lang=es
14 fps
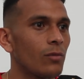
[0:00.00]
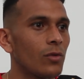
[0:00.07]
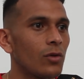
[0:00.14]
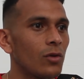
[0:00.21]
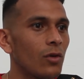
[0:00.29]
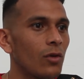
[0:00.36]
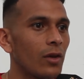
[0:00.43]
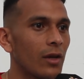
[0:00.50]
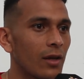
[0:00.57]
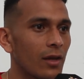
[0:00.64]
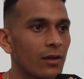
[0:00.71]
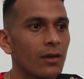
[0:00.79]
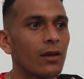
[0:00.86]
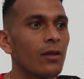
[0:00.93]
como los
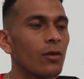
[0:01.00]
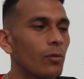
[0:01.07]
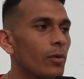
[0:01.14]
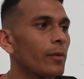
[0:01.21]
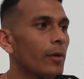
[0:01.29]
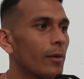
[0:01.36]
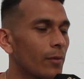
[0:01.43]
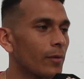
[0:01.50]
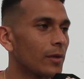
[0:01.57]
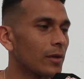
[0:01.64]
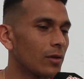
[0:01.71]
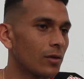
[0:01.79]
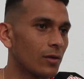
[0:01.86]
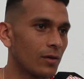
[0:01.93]
dirigentes que de un primer
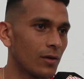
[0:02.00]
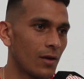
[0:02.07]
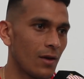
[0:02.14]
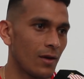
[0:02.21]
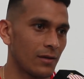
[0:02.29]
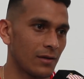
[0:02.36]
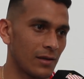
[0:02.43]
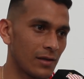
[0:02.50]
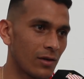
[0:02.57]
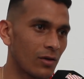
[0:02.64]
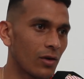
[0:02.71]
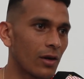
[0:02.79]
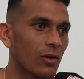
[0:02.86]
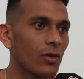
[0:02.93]
momento se
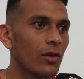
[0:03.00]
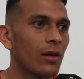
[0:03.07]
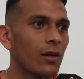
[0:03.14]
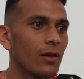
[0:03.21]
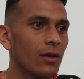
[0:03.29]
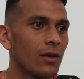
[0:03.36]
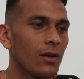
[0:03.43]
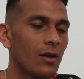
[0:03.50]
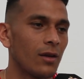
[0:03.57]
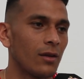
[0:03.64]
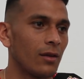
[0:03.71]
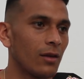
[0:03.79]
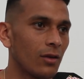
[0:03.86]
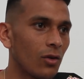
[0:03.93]
hicieron cargo de,
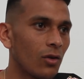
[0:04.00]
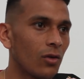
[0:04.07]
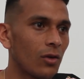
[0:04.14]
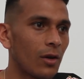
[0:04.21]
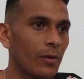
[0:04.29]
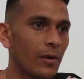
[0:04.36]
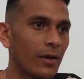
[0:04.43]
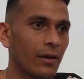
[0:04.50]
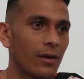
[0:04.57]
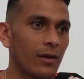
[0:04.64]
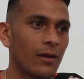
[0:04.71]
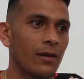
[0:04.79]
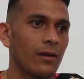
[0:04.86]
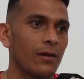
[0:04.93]
todo, la verdad
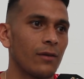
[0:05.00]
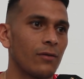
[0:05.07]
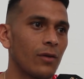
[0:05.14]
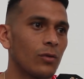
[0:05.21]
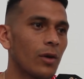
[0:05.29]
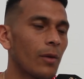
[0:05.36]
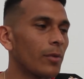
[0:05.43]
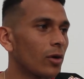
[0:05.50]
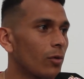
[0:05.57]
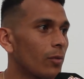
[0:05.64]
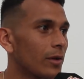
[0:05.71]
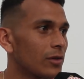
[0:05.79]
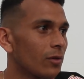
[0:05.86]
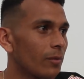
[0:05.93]
que fue una
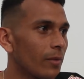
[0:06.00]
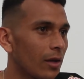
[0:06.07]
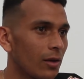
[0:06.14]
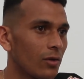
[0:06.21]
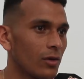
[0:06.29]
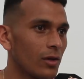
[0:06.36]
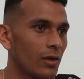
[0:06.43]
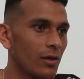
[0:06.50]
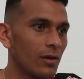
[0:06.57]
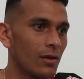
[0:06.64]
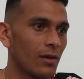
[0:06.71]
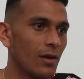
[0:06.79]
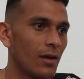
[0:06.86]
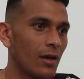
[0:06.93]
preocupación menos y
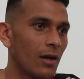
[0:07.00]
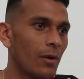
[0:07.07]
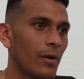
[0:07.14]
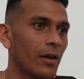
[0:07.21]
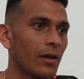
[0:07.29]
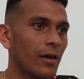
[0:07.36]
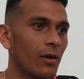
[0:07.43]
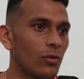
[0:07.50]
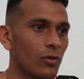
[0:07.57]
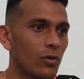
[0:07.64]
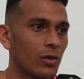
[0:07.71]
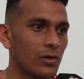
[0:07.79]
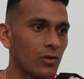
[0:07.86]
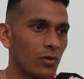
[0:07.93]
la verdad que a
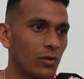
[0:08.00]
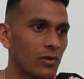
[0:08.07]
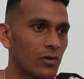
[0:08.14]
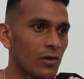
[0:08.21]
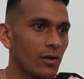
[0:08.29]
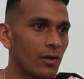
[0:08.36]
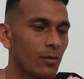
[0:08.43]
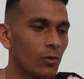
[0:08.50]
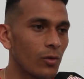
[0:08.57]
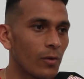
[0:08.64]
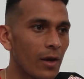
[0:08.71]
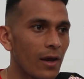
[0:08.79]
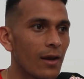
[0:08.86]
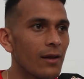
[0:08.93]
uno eso lo hizo sentir muy
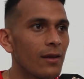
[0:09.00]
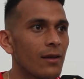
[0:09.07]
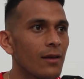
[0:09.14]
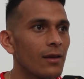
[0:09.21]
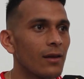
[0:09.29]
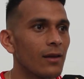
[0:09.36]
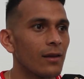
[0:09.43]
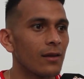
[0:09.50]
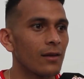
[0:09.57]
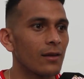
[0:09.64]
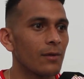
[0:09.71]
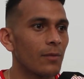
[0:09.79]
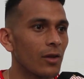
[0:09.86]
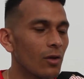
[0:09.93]
bien y,
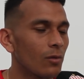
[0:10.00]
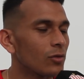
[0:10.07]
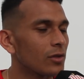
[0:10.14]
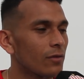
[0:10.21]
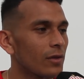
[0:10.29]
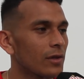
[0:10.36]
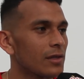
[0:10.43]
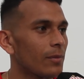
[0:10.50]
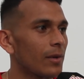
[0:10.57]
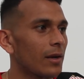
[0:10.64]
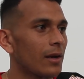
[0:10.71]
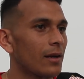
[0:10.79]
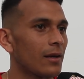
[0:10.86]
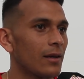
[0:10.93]
me dio mucha fuerza
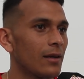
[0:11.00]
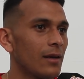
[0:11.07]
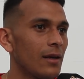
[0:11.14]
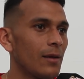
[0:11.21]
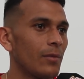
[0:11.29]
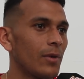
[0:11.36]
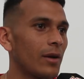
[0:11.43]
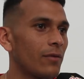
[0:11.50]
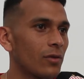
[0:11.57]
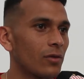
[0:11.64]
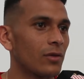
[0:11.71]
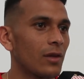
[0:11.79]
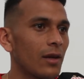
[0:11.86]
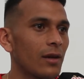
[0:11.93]
para, para
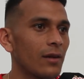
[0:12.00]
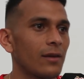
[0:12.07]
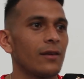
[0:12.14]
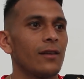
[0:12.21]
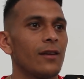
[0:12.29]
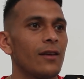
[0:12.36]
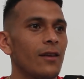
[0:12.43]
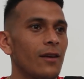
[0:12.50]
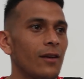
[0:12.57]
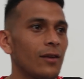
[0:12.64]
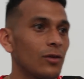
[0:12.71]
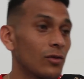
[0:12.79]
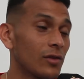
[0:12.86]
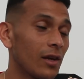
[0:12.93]
afrontar eh,
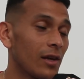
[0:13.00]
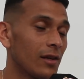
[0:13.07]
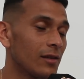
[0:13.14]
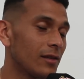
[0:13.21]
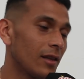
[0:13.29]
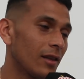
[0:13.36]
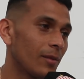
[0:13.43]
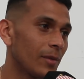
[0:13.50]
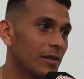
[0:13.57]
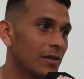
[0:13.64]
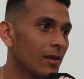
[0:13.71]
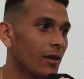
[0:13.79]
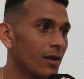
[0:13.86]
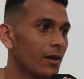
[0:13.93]
estos seis, siete
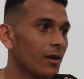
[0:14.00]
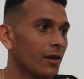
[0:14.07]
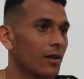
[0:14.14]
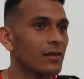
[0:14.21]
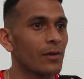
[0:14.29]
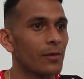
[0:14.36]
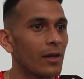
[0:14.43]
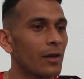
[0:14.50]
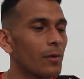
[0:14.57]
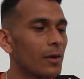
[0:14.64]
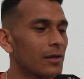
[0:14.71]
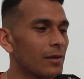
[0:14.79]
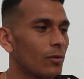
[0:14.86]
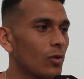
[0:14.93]
meses que, que sabía que
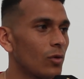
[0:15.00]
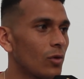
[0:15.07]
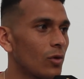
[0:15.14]
iban a ser muy